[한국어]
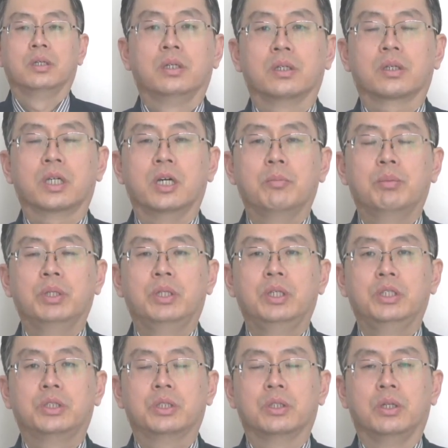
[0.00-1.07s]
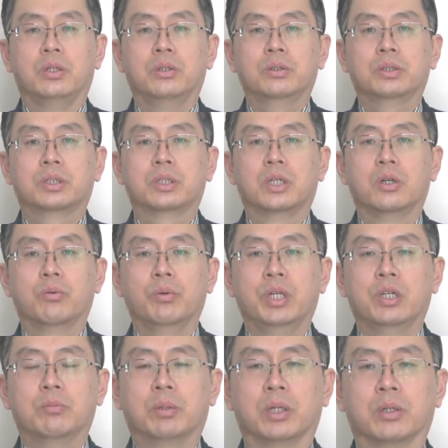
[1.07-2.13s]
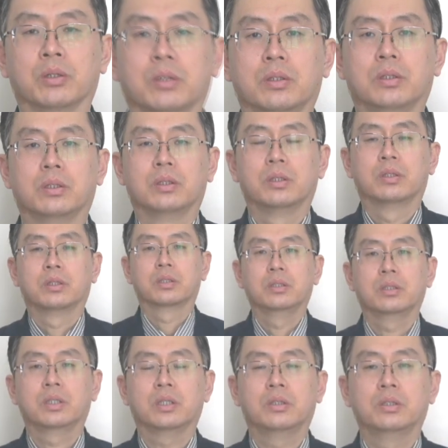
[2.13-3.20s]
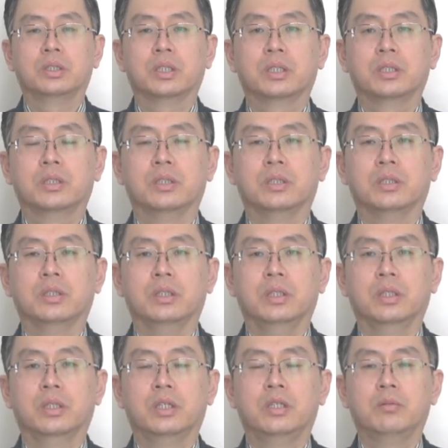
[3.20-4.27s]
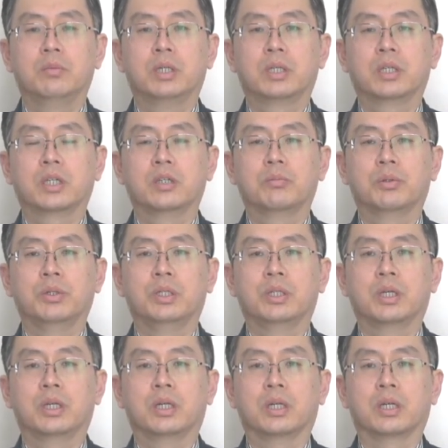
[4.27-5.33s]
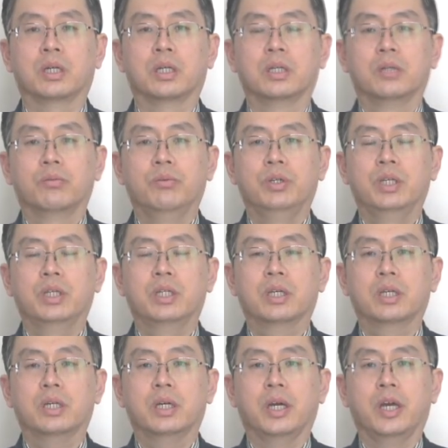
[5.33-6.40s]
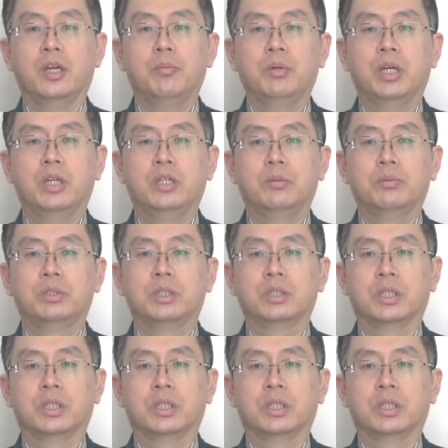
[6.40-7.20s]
The competition looks winnable. 그 경쟁은 이길만하게 보인다. 윈에다가 abl이 붙인